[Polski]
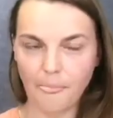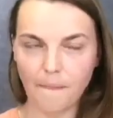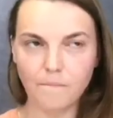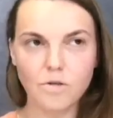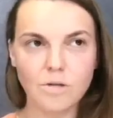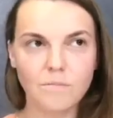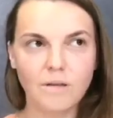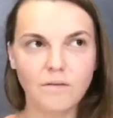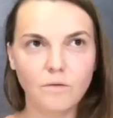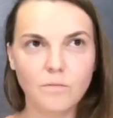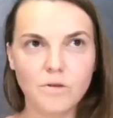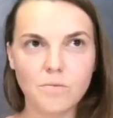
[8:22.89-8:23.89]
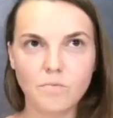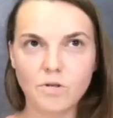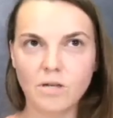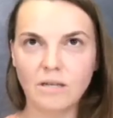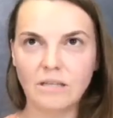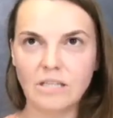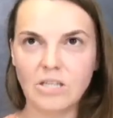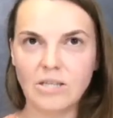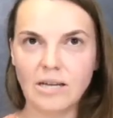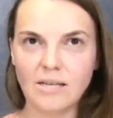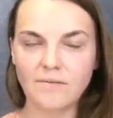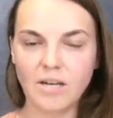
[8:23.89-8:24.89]
Możemy, umysł może chcieć
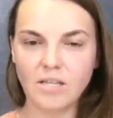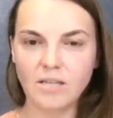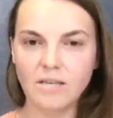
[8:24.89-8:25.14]
nazwać,